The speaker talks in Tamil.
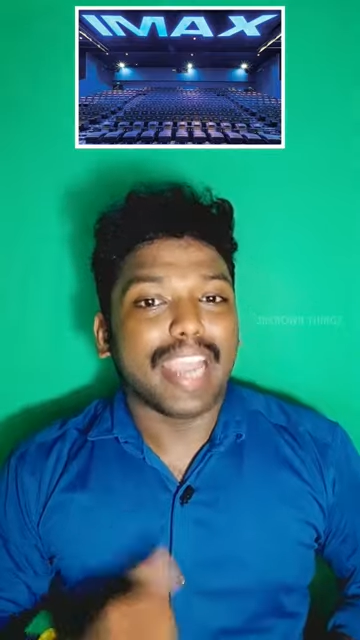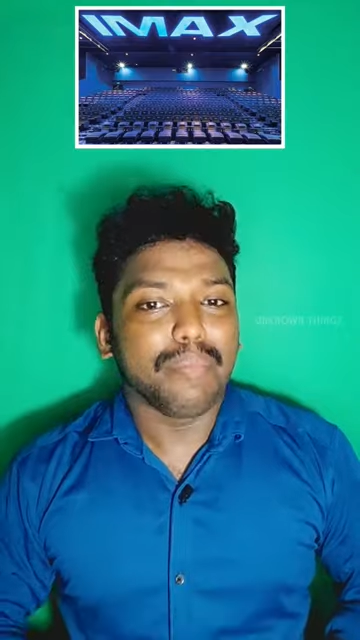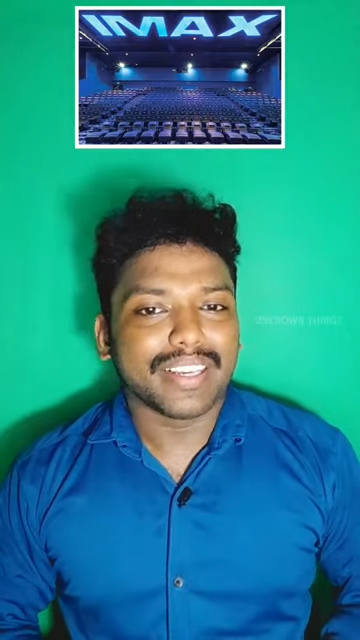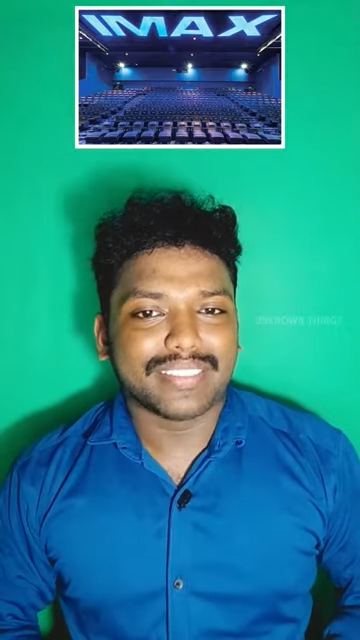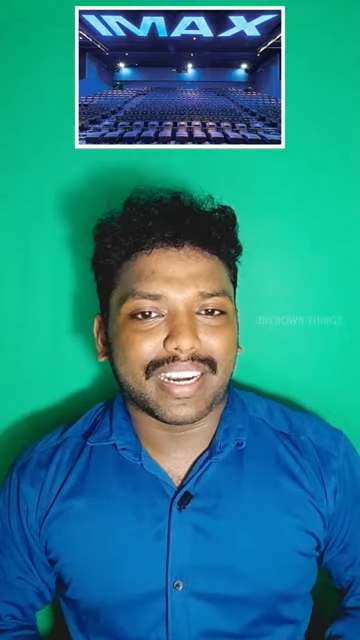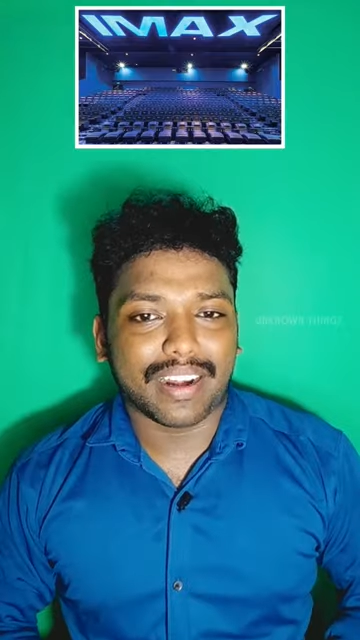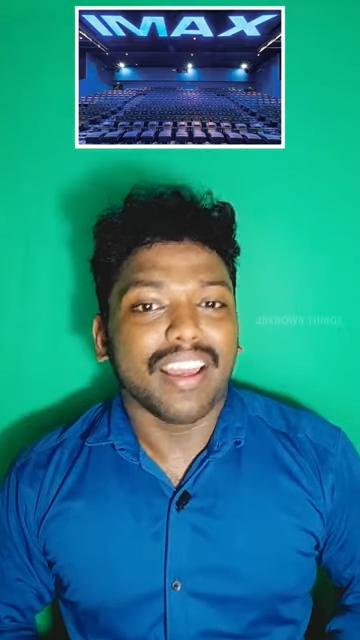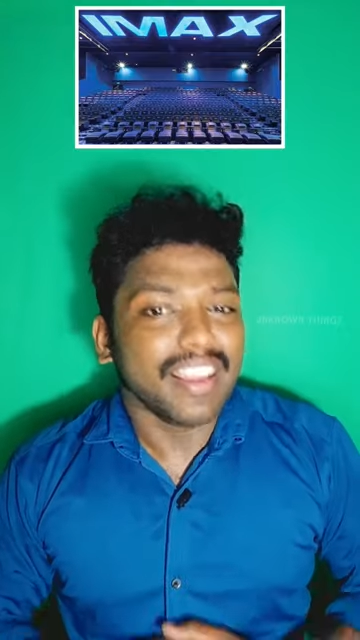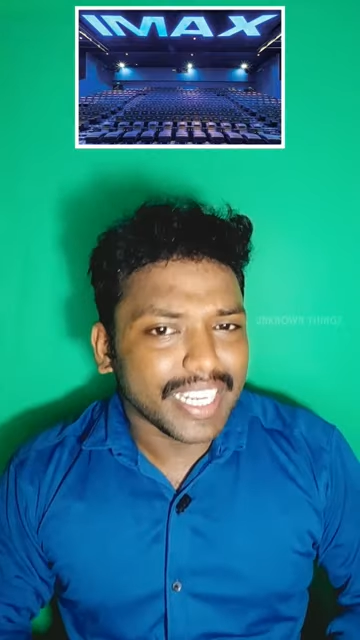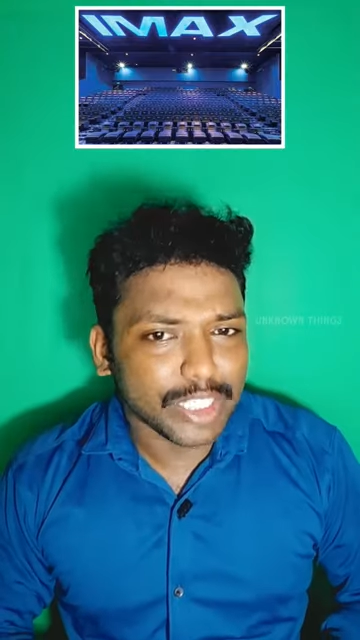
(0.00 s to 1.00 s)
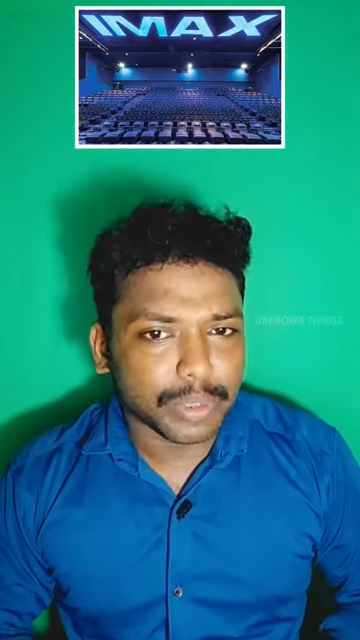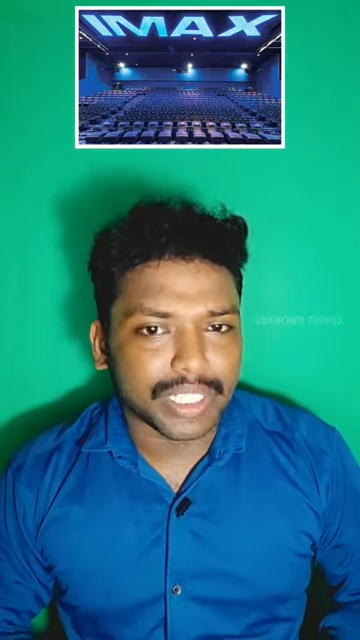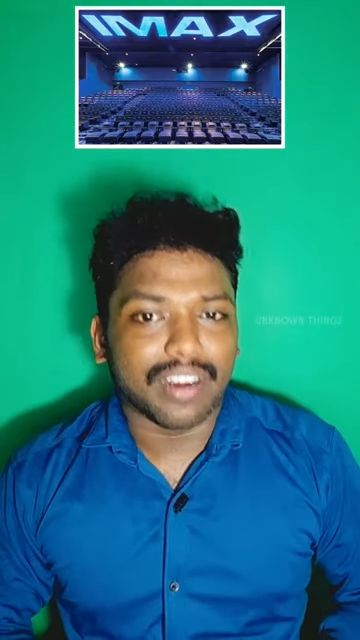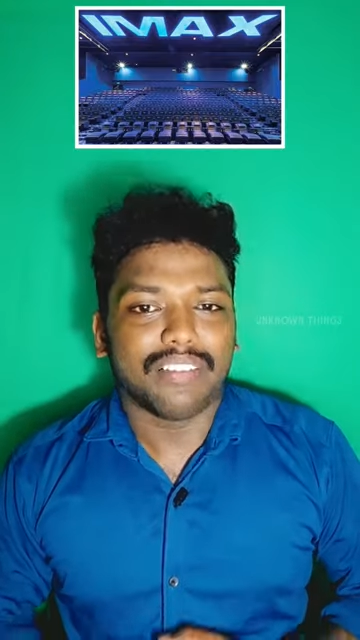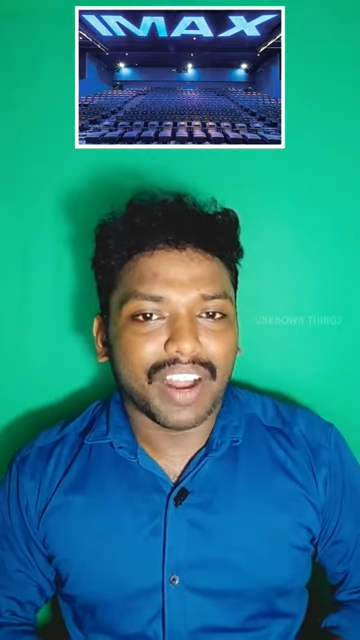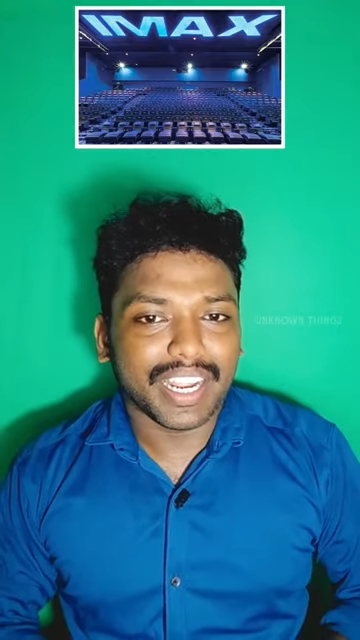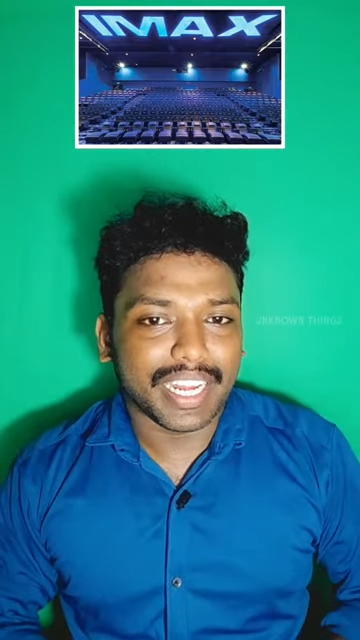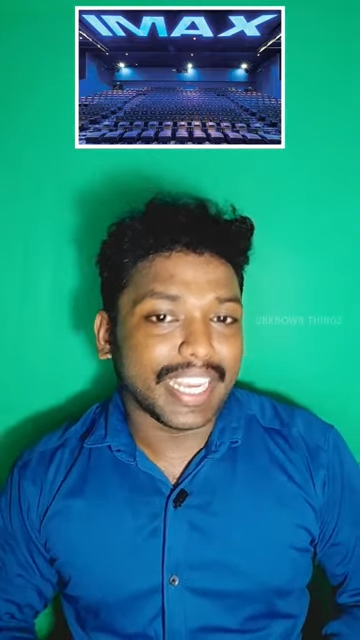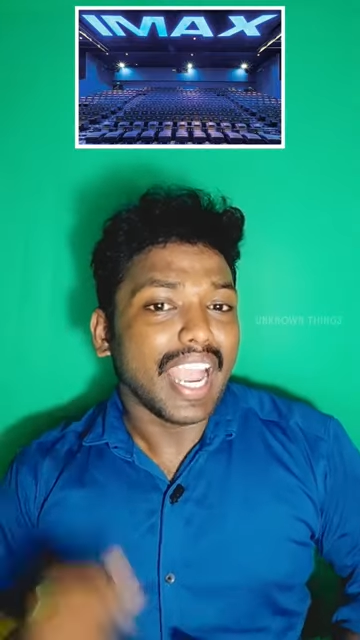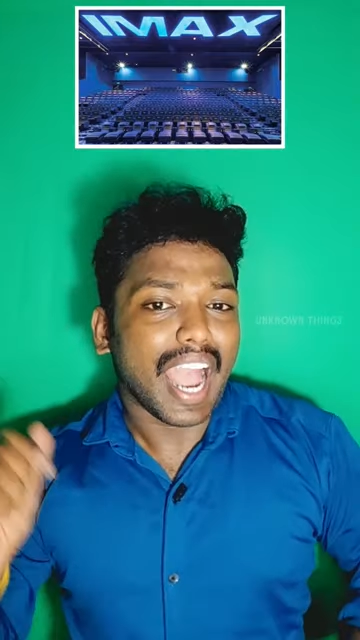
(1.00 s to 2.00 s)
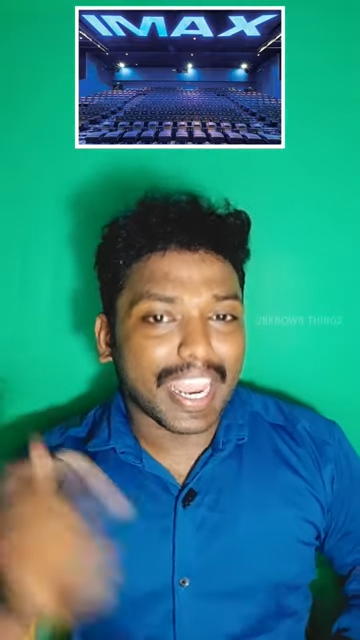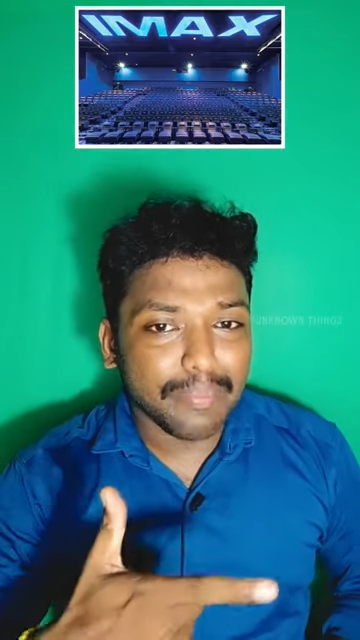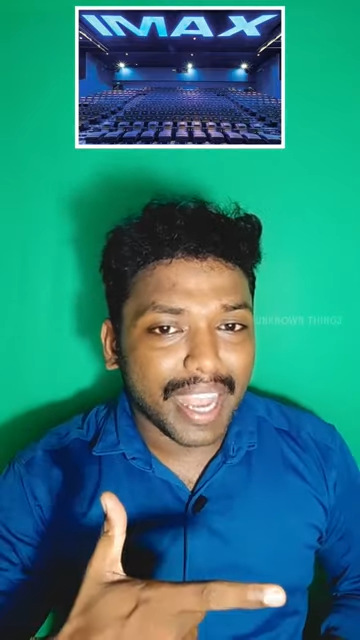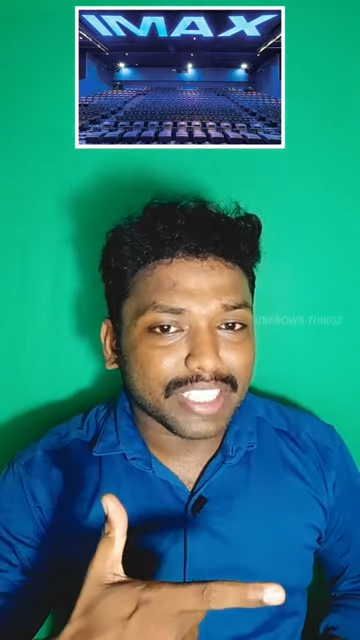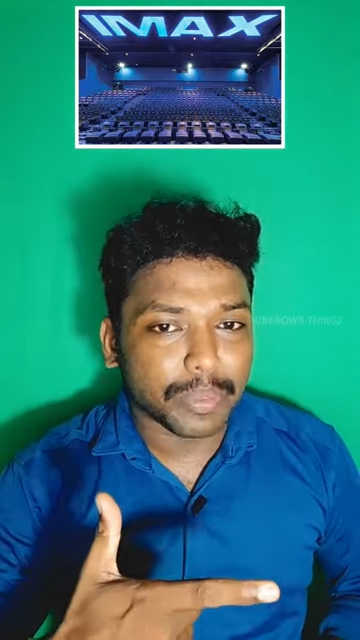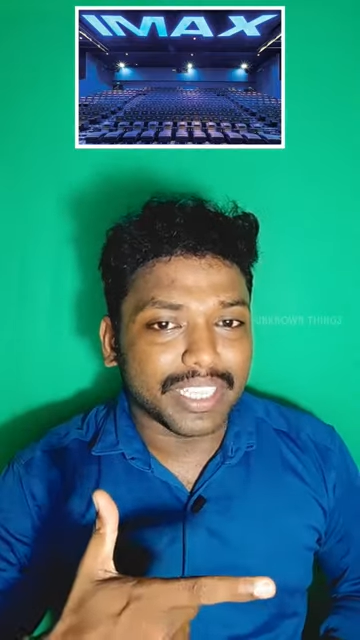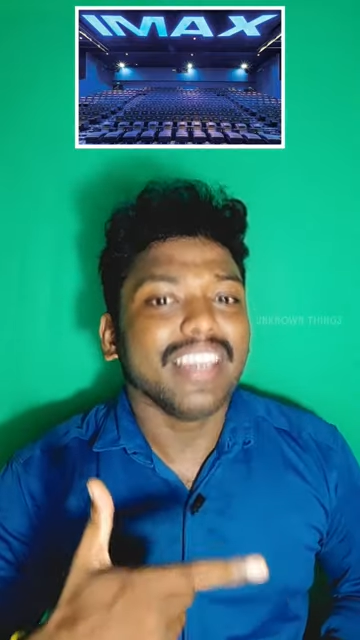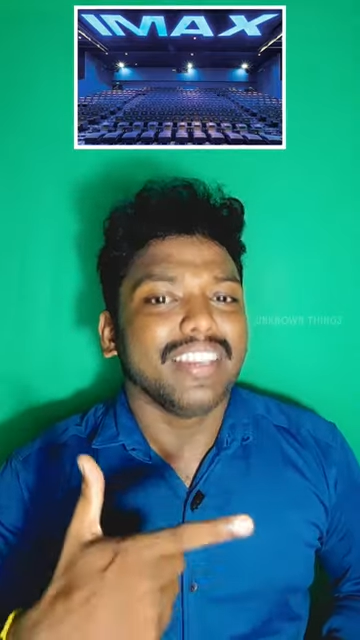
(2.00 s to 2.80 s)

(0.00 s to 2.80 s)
ஐமேக்ஸ் தேட்டரில் என்ன ஸ்பெஷல் வாங்க ஐ ஐமேக்ஸ் பற்றி